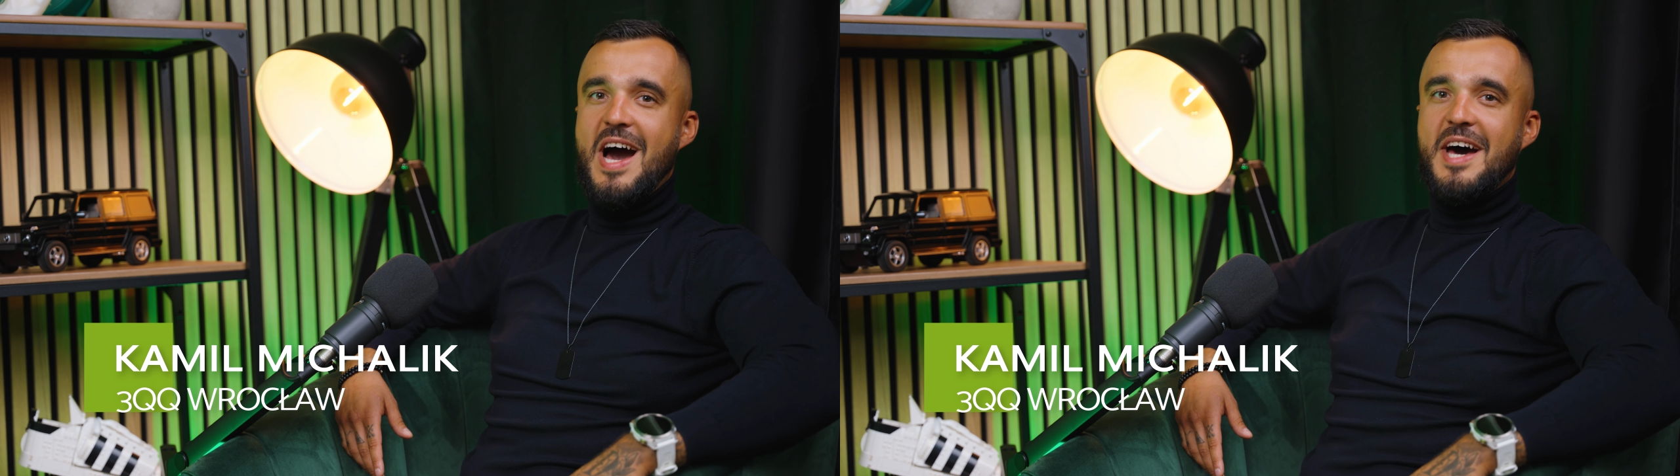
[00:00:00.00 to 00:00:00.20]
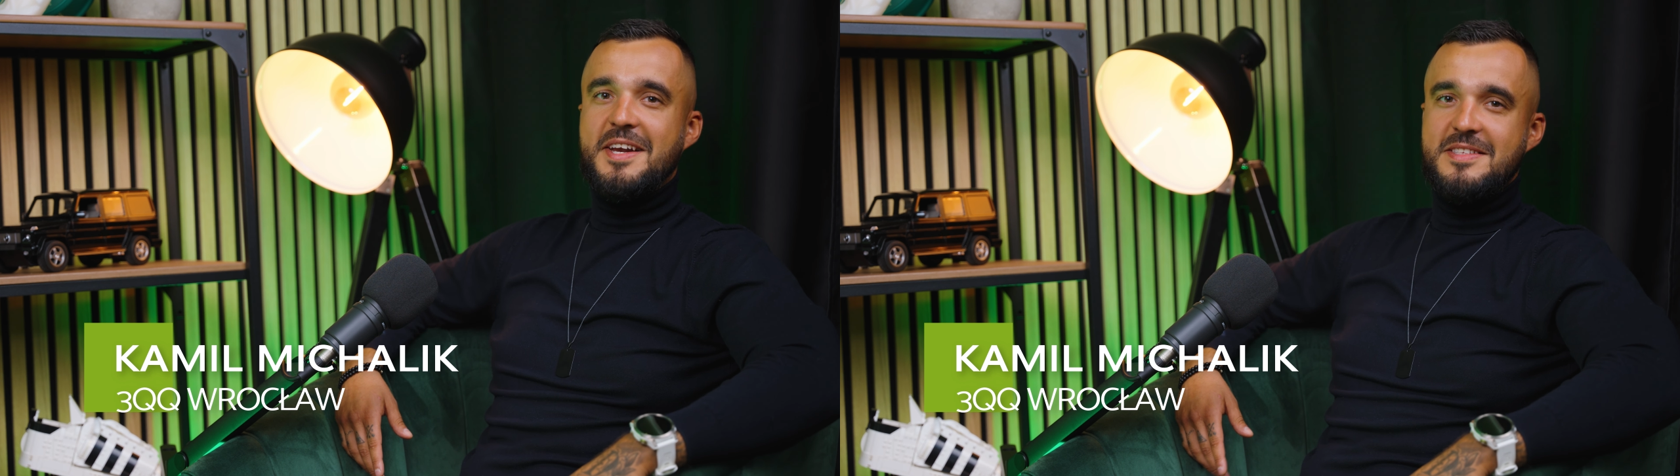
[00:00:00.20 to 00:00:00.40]

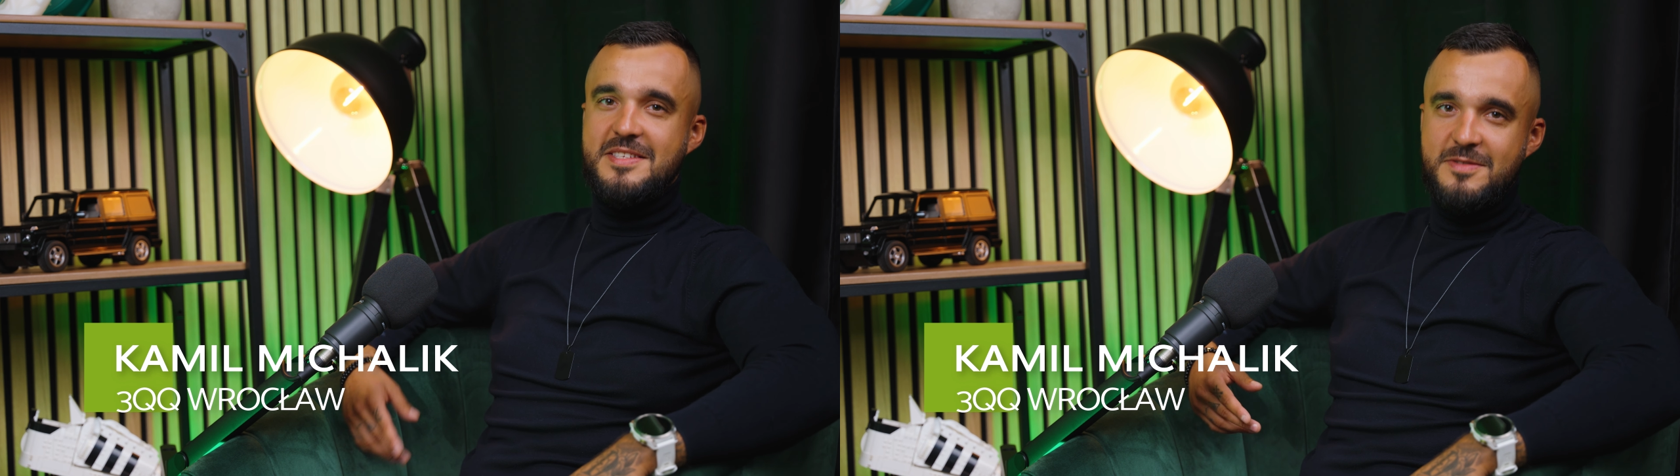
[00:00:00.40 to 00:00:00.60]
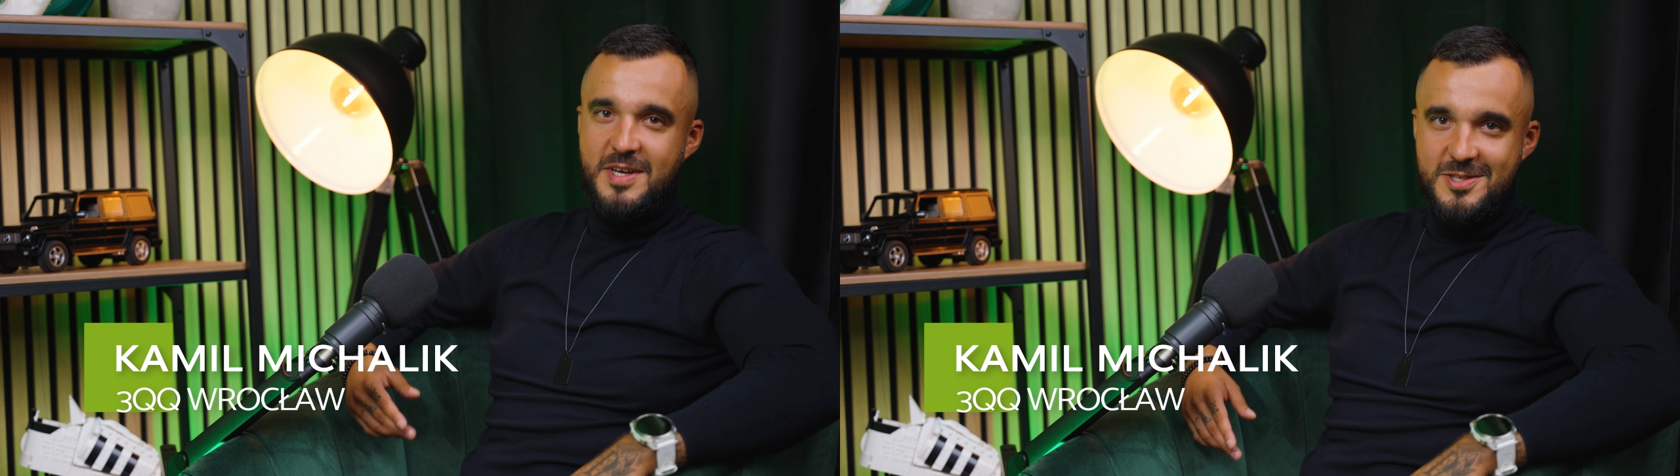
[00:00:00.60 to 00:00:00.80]

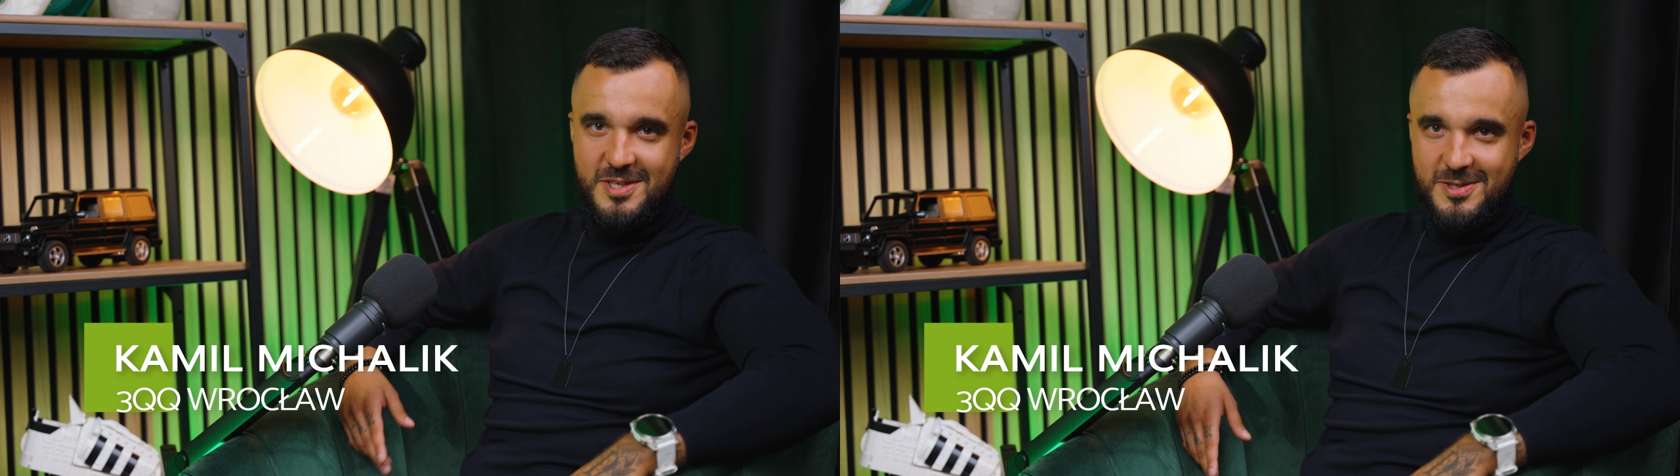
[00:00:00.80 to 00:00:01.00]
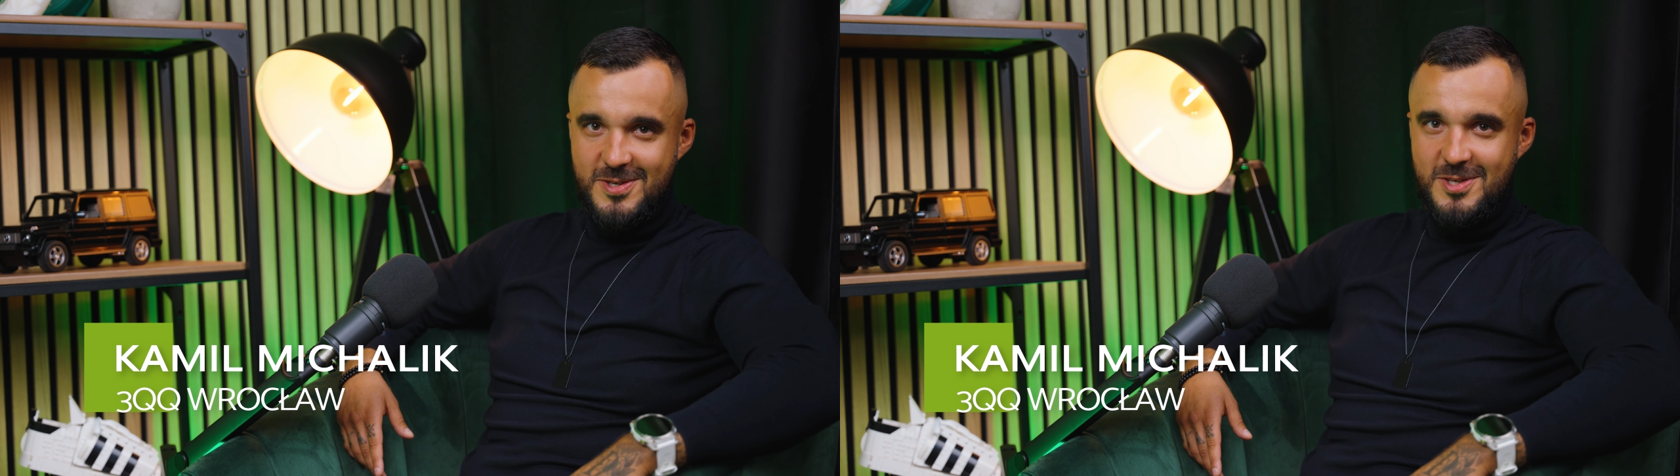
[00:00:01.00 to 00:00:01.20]

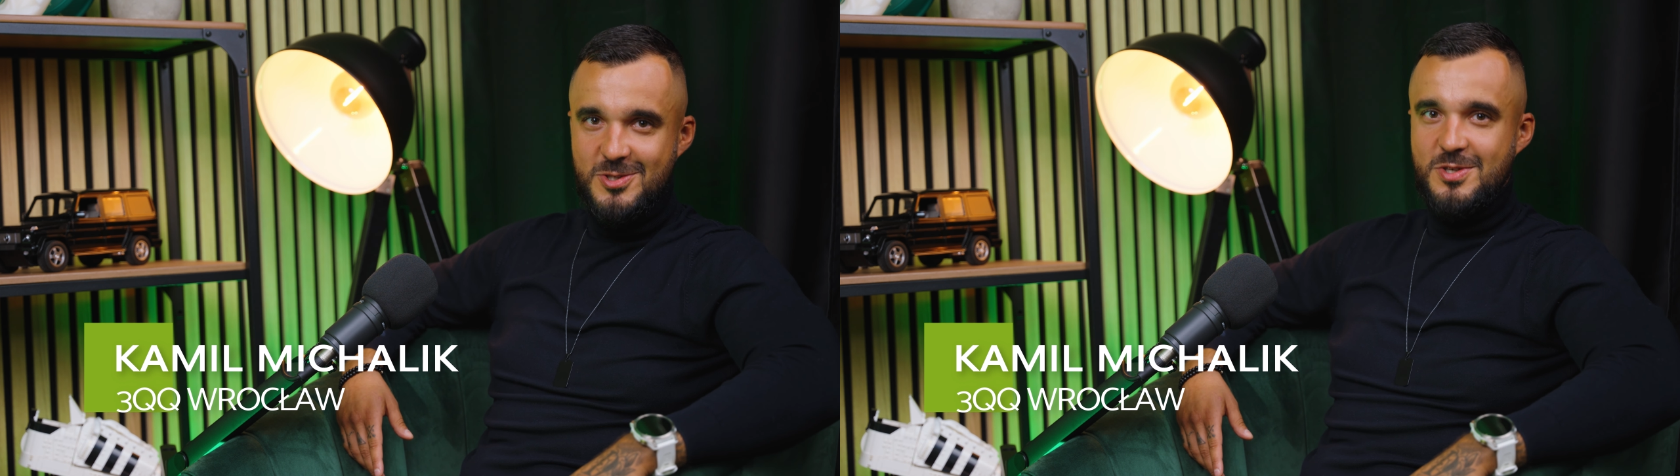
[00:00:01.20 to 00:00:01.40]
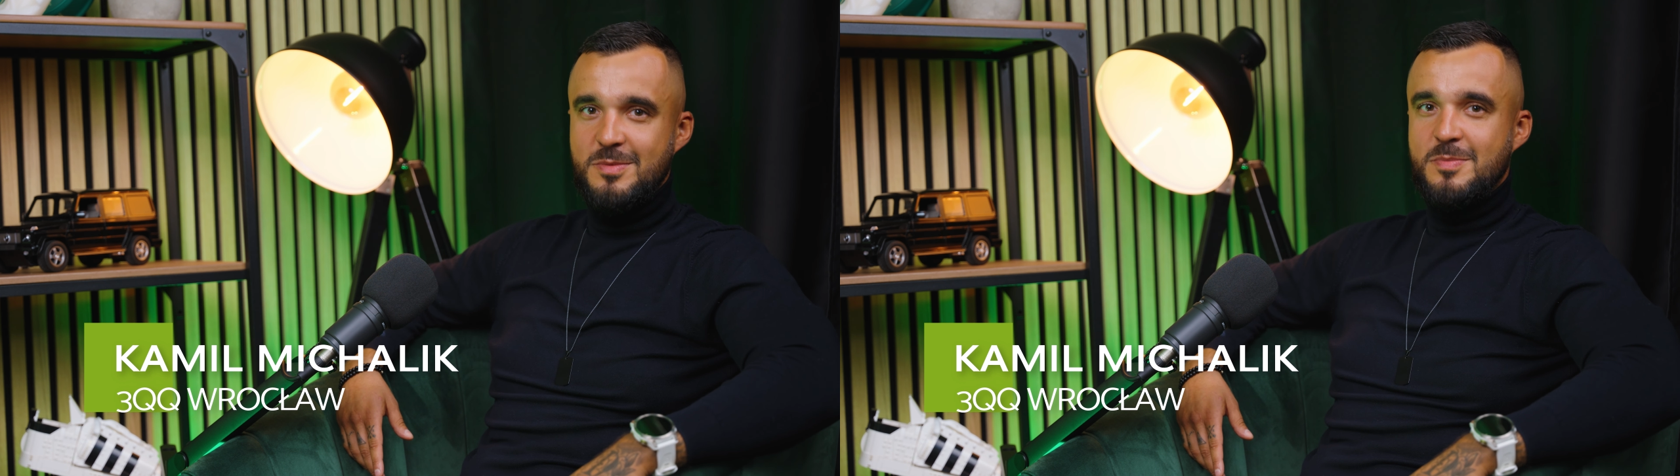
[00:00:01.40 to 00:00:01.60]
arcyważnej
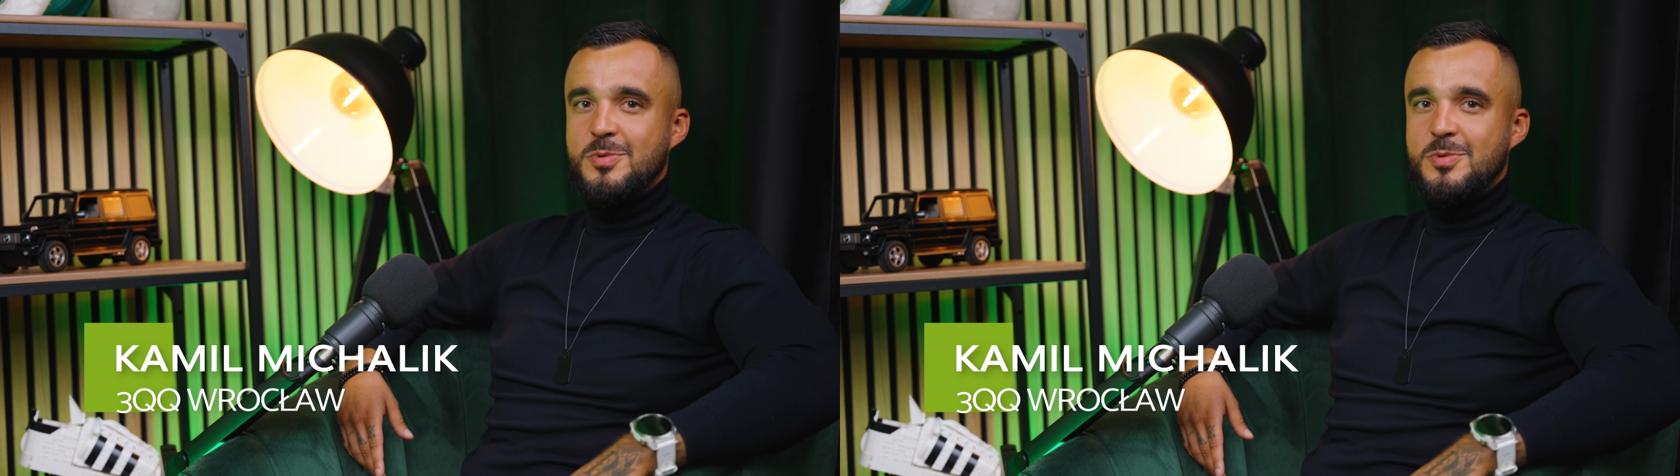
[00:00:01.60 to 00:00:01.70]
rzeczy